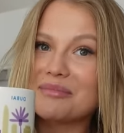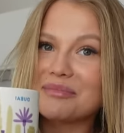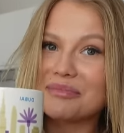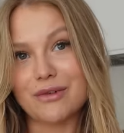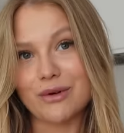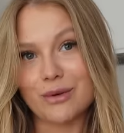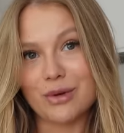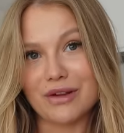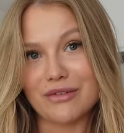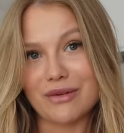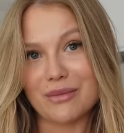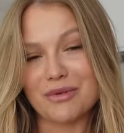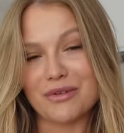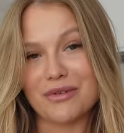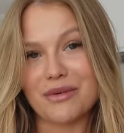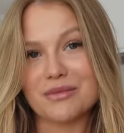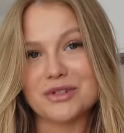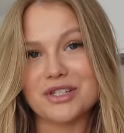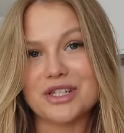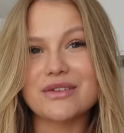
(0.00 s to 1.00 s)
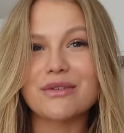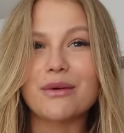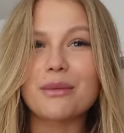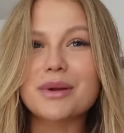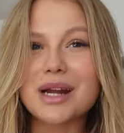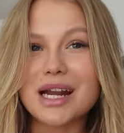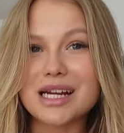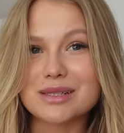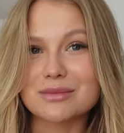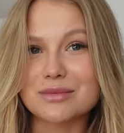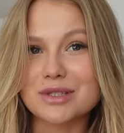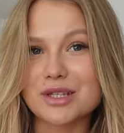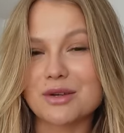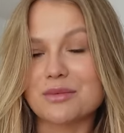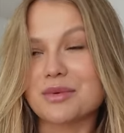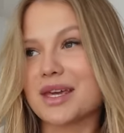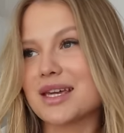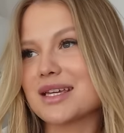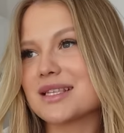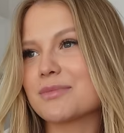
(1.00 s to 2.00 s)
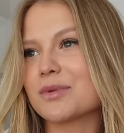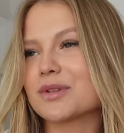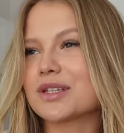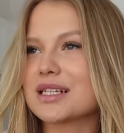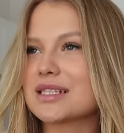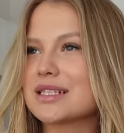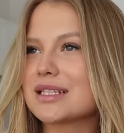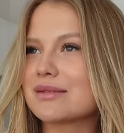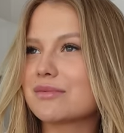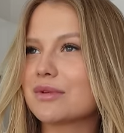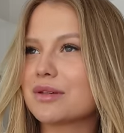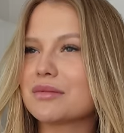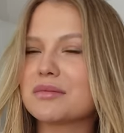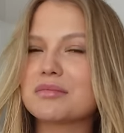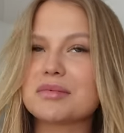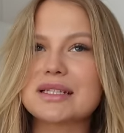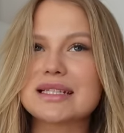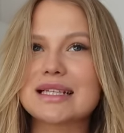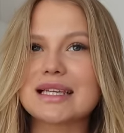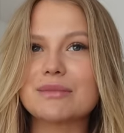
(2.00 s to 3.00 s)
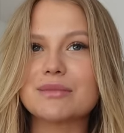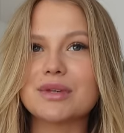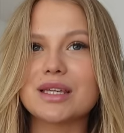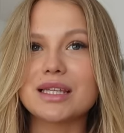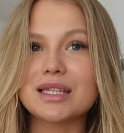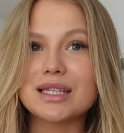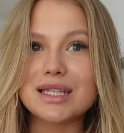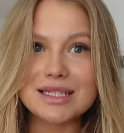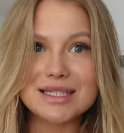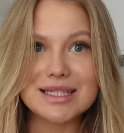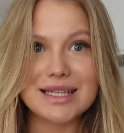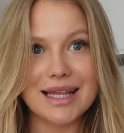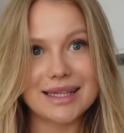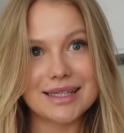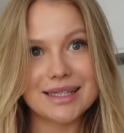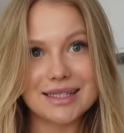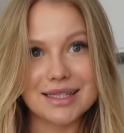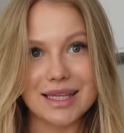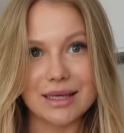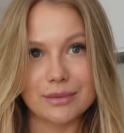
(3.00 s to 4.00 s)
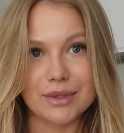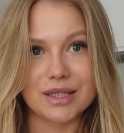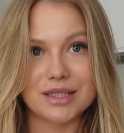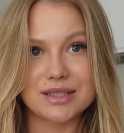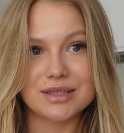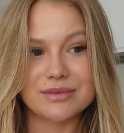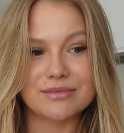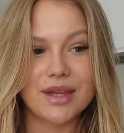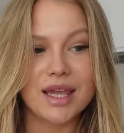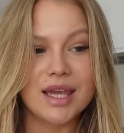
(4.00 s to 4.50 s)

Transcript: W ogóle Wam powiem, że nie wyobrażam sobie spotkać się z moimi bliskimi i nic dla nich nie mieć.